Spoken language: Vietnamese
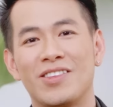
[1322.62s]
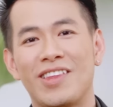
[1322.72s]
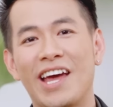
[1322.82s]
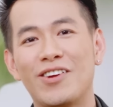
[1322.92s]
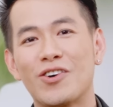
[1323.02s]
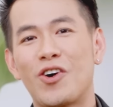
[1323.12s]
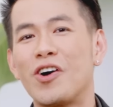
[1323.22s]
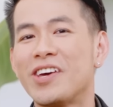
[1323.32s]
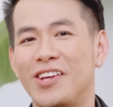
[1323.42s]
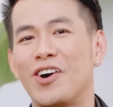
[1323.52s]
Thấy nó
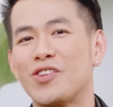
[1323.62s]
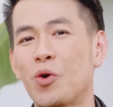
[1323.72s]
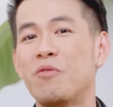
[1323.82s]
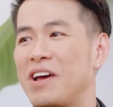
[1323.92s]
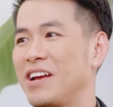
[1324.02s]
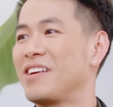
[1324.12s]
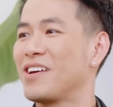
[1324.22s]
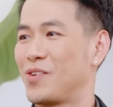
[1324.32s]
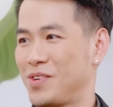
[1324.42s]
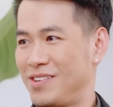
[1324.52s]
có gì đó nó thú vị
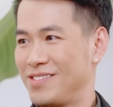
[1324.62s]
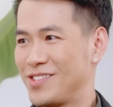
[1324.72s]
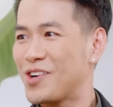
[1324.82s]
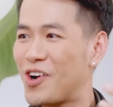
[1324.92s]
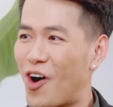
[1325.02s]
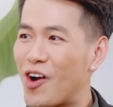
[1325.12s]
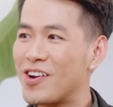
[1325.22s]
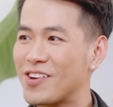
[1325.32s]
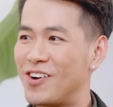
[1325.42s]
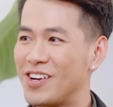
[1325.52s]
riêng của nó, nó khó,
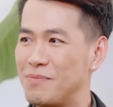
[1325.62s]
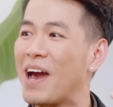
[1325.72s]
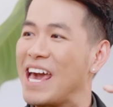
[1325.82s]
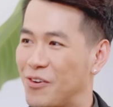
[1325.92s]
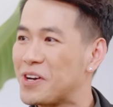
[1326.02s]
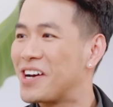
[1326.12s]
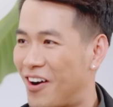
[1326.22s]
nó có cái điểm hay của cái